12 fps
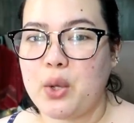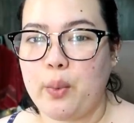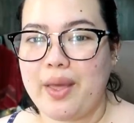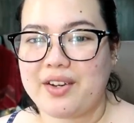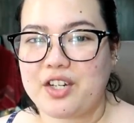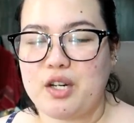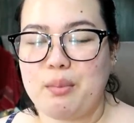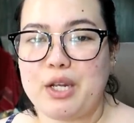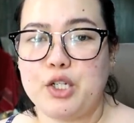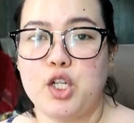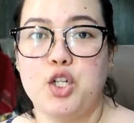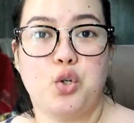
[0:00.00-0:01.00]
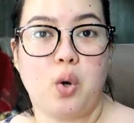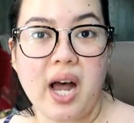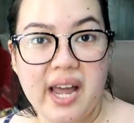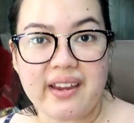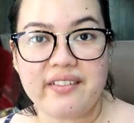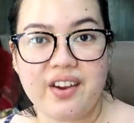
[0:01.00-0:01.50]
which medyo
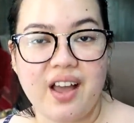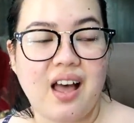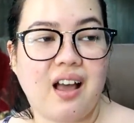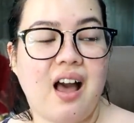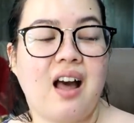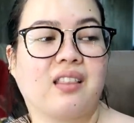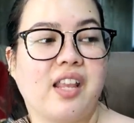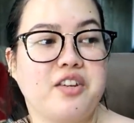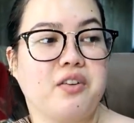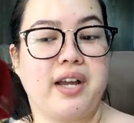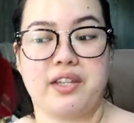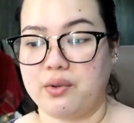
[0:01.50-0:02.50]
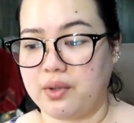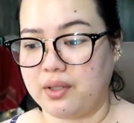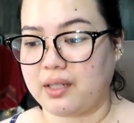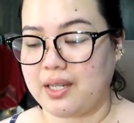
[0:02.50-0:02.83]
dry na ang atin nyo ngayon